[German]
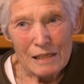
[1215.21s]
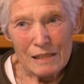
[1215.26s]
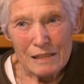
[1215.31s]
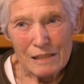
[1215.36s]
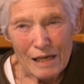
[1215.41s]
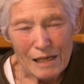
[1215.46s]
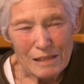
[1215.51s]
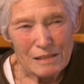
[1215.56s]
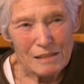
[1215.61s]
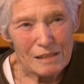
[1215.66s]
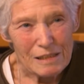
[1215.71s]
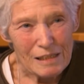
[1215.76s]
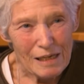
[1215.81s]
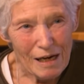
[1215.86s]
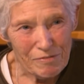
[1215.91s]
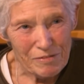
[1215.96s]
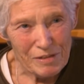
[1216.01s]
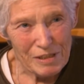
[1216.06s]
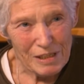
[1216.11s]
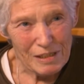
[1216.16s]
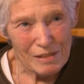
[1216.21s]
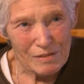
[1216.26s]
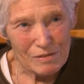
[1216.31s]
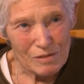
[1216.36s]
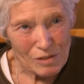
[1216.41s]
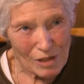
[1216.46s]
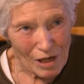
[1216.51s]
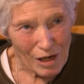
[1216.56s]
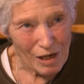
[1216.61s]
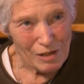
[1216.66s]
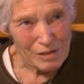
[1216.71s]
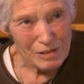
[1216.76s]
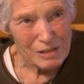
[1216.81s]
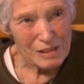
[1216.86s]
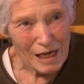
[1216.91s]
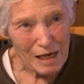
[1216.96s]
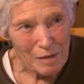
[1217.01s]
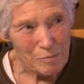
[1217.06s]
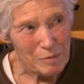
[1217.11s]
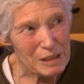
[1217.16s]
Tasse Kaffee zu Hause
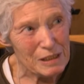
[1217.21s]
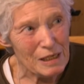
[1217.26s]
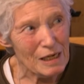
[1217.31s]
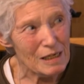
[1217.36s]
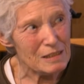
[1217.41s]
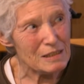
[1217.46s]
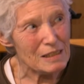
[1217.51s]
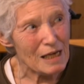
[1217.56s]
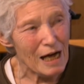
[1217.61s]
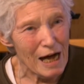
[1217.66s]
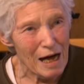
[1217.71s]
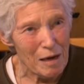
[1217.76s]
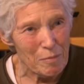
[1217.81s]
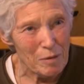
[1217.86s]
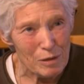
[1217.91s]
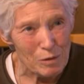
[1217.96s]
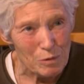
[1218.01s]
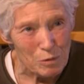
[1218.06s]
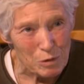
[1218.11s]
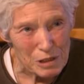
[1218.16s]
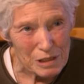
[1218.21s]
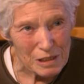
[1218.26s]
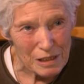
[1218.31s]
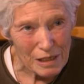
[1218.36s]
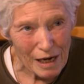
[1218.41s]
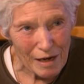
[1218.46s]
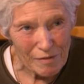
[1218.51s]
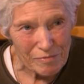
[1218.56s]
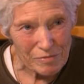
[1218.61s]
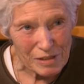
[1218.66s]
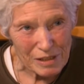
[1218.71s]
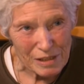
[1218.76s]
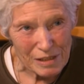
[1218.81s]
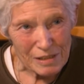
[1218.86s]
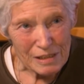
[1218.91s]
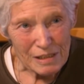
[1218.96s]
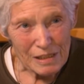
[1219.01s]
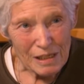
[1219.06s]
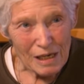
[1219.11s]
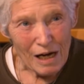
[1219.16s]
nachmittags, aber guten Kaffee.
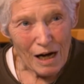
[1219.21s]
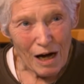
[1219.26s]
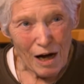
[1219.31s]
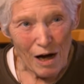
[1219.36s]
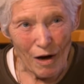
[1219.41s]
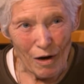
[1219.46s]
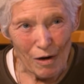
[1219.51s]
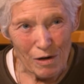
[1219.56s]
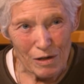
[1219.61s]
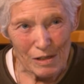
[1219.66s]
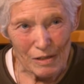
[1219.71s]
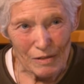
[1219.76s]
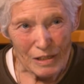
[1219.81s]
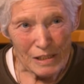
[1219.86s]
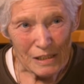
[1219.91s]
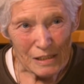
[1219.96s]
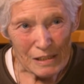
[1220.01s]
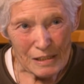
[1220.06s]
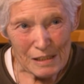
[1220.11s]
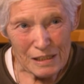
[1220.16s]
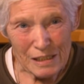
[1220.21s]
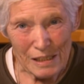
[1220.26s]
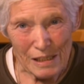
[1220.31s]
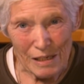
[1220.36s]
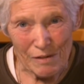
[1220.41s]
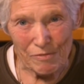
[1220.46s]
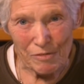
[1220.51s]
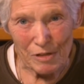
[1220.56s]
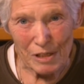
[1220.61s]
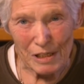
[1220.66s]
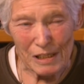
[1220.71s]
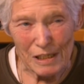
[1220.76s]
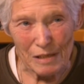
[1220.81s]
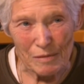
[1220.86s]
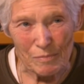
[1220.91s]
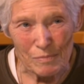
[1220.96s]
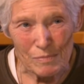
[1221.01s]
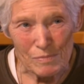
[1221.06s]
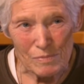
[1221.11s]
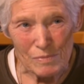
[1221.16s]
Auch hier von
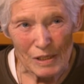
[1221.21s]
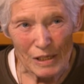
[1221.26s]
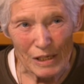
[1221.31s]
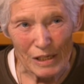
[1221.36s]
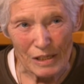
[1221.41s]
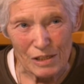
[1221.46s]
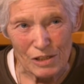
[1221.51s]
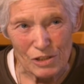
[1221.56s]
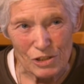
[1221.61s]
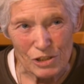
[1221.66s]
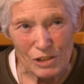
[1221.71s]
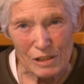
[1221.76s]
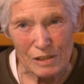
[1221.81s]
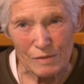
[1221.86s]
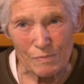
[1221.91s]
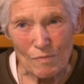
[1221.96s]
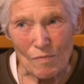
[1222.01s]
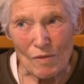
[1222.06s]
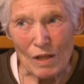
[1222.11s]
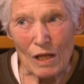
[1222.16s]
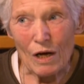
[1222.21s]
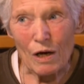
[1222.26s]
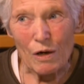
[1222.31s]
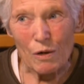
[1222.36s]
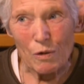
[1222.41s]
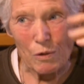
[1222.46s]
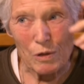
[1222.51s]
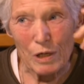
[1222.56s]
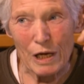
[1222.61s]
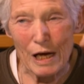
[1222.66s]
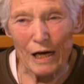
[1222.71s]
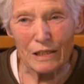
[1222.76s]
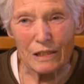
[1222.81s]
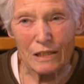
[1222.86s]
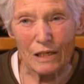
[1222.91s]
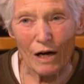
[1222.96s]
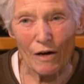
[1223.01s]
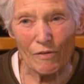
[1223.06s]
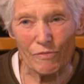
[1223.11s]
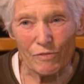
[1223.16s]
ihm, indischen. Oder
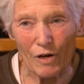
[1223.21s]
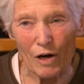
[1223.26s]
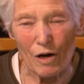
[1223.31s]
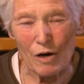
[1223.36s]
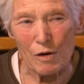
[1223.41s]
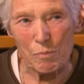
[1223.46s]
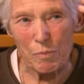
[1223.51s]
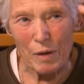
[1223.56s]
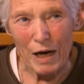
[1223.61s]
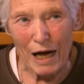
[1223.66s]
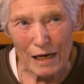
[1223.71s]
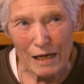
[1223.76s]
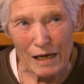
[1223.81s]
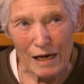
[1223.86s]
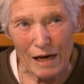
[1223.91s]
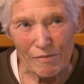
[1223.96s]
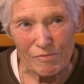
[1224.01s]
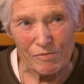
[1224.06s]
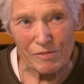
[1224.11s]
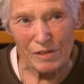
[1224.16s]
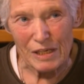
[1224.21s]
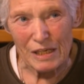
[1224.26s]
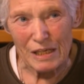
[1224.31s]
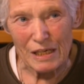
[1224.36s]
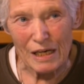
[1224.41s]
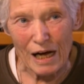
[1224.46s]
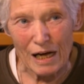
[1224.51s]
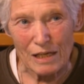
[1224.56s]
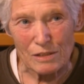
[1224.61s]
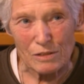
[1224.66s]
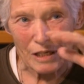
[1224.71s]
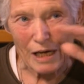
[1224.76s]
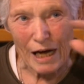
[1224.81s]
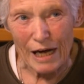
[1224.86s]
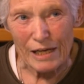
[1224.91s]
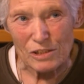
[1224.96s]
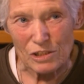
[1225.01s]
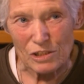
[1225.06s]
ich kaufe auch Brak-Kaffee, also kein